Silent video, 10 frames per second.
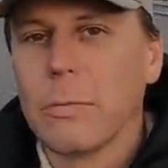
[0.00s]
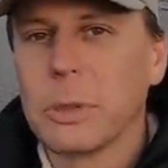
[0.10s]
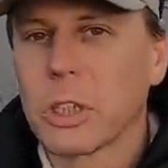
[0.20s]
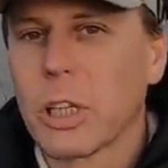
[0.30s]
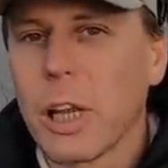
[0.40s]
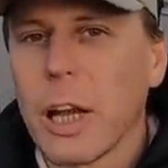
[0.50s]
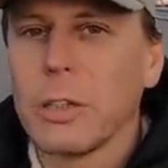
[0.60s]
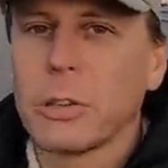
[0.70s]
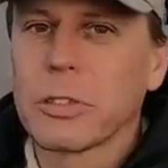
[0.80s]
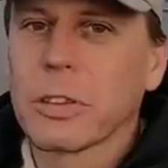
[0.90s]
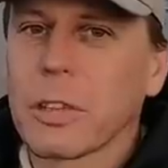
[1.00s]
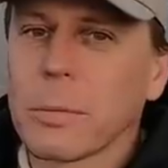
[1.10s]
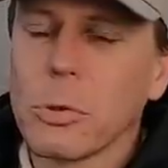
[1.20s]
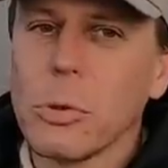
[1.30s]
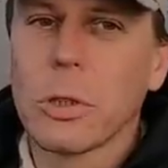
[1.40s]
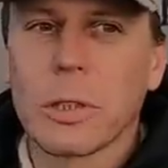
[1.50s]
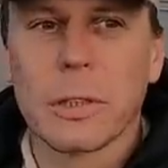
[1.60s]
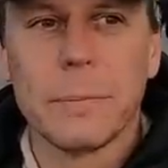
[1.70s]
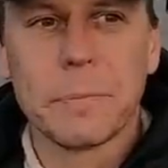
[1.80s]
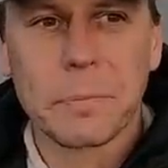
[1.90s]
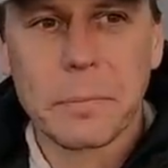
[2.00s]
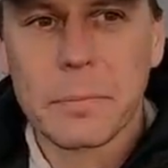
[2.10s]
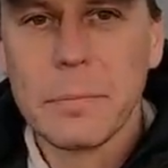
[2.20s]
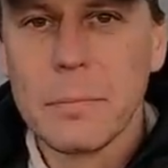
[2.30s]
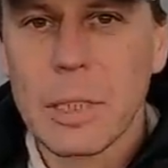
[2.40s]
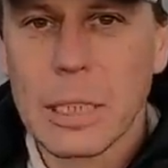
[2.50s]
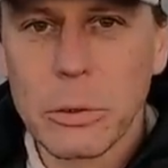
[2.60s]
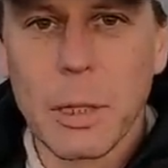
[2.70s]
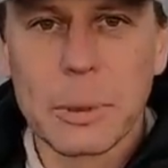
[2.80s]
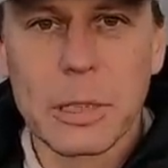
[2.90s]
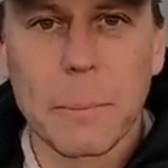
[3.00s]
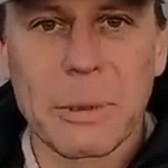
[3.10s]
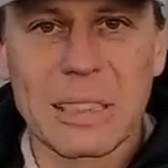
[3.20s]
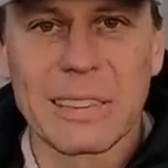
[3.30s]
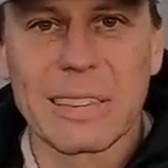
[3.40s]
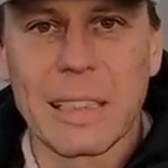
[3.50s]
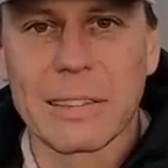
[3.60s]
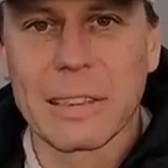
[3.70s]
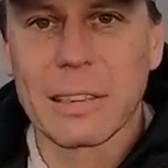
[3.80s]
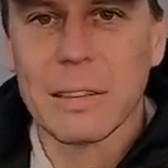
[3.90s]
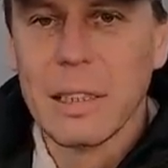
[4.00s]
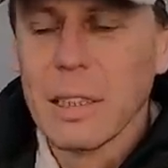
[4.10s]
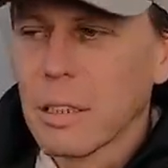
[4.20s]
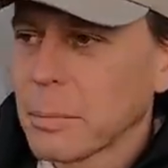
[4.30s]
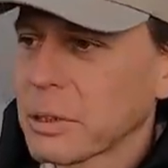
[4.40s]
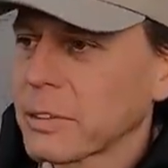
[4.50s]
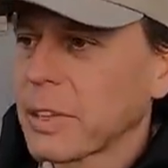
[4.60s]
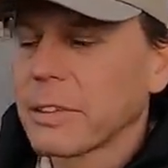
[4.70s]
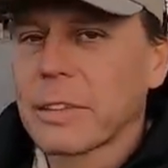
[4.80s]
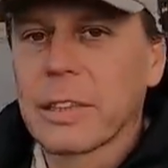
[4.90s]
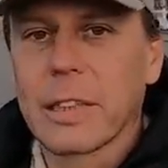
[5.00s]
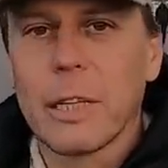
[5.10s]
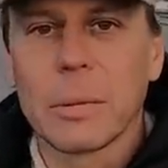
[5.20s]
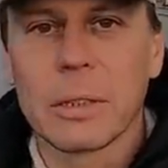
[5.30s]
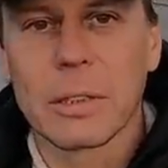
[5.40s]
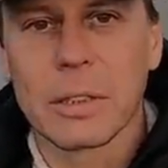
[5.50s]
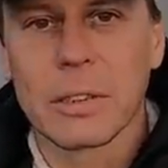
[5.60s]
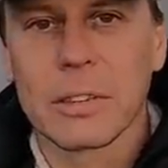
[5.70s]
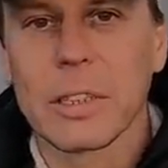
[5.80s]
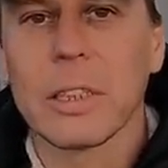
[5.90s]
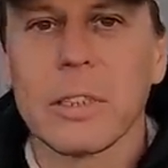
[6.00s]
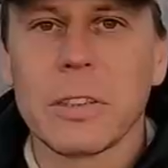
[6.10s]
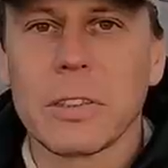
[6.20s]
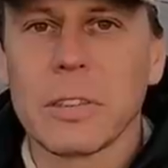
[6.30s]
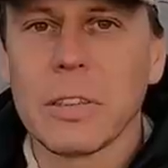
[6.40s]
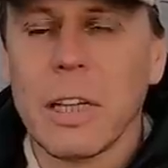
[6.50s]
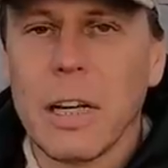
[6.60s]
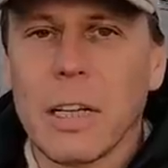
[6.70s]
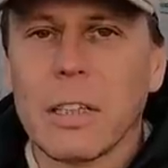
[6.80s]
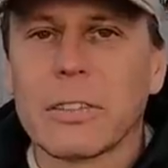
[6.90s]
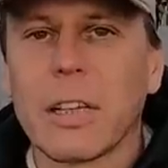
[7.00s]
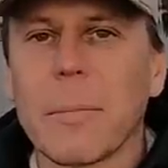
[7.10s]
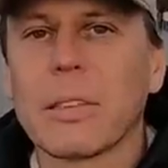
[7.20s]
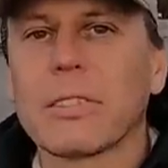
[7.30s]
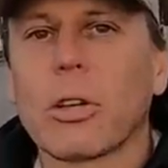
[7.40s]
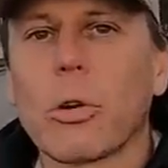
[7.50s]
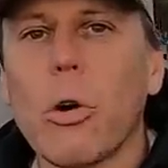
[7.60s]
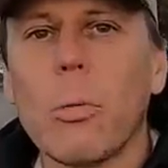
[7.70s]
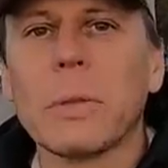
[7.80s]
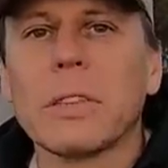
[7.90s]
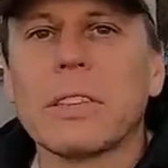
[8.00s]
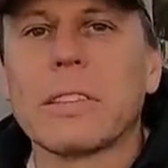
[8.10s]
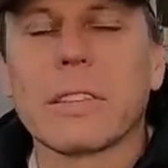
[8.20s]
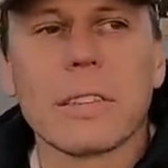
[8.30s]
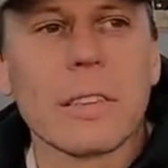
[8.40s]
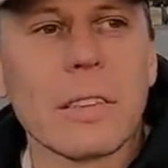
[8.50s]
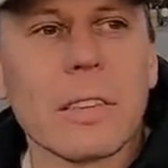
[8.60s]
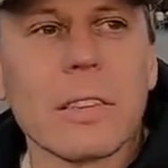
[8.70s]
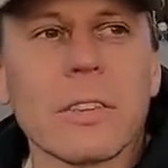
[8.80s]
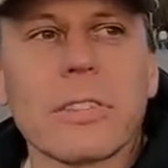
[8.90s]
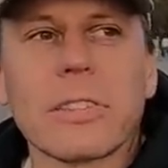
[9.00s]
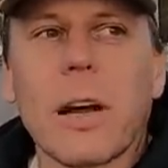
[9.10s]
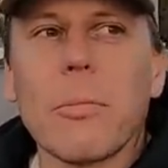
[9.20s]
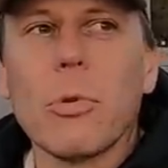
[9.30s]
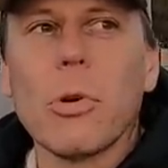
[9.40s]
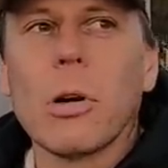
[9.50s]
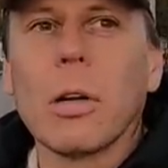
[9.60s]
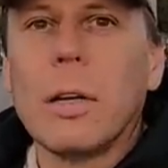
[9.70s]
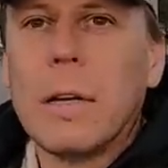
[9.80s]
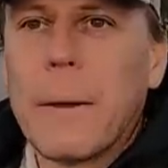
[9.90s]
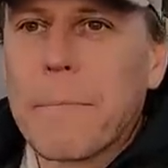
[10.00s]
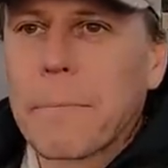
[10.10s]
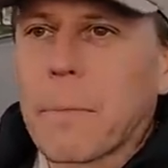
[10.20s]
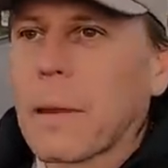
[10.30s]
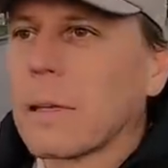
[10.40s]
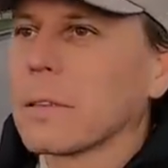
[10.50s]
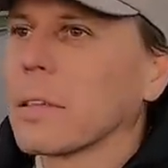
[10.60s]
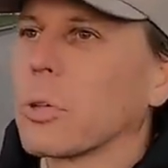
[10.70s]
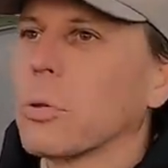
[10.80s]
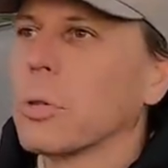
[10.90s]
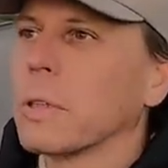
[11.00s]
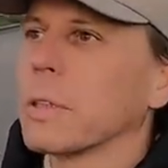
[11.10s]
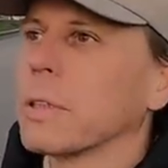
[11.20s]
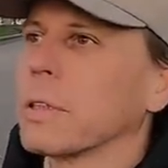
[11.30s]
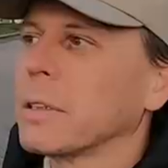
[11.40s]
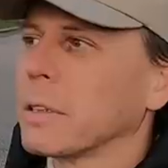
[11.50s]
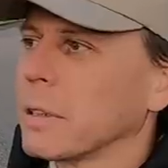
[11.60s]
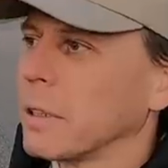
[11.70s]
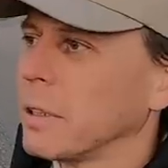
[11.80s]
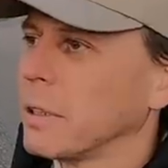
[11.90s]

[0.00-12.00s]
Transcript: впечатляющий собор, которые вообще-то протестантские. Протестантские храмы – это, знаете, сама скромность, э, само такое...